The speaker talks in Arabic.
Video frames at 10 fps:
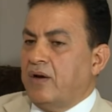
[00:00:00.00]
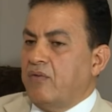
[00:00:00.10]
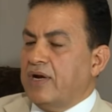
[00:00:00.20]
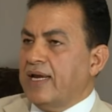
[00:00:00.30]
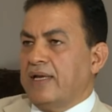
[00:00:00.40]

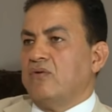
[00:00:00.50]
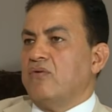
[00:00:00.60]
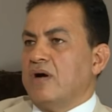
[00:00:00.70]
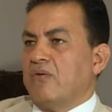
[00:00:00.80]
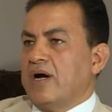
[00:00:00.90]
وكان
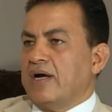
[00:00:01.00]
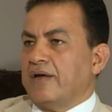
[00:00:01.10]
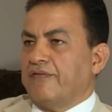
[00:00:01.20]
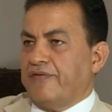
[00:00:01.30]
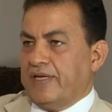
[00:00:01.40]
هو
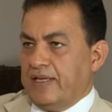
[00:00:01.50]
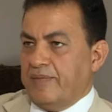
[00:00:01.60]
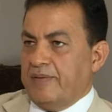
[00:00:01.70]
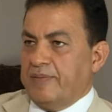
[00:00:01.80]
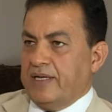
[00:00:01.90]
واقف عند
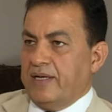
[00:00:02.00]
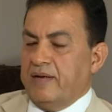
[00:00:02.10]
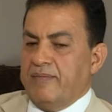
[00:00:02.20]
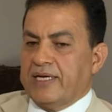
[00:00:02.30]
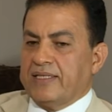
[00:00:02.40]
باب
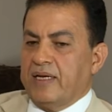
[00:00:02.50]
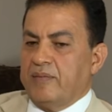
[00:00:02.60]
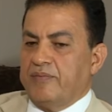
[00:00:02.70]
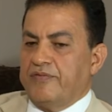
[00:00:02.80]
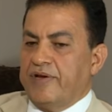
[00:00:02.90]
المكتب
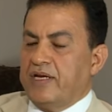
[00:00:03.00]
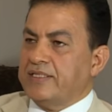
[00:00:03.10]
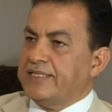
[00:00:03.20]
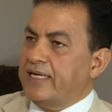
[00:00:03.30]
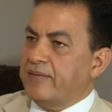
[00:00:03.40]

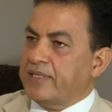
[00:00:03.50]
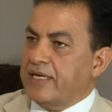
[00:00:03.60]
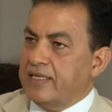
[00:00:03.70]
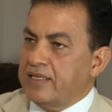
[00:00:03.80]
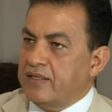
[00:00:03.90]
فسلمت
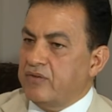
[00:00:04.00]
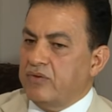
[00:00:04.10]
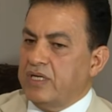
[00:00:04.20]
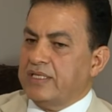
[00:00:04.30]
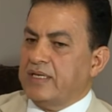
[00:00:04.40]
عليه
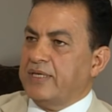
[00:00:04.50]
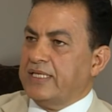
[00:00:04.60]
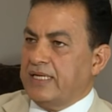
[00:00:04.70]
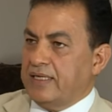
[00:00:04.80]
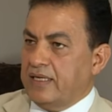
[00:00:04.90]

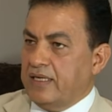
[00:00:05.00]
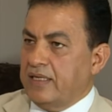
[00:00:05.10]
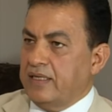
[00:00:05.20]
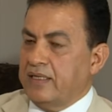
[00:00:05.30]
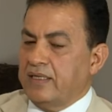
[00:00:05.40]
وتبادلنا
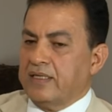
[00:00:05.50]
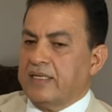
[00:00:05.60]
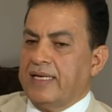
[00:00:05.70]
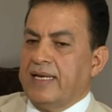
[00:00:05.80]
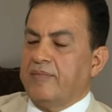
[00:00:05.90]

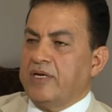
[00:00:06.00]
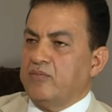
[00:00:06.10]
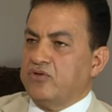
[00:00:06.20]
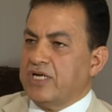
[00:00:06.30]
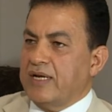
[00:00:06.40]
كلام
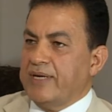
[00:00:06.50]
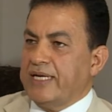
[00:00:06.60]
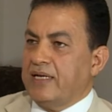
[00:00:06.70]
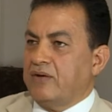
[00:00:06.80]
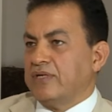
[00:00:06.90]

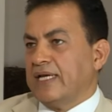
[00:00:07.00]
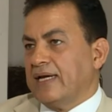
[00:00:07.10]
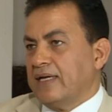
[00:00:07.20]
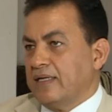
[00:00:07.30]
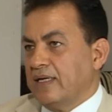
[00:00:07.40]
المجاملة
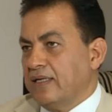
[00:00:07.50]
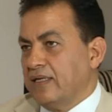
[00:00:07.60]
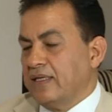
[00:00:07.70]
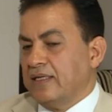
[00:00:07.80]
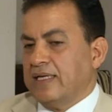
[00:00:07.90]
ودخلنا
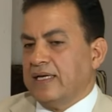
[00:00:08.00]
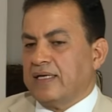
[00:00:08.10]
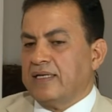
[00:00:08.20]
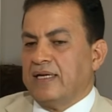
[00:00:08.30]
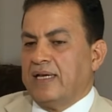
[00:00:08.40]
إلى الداخل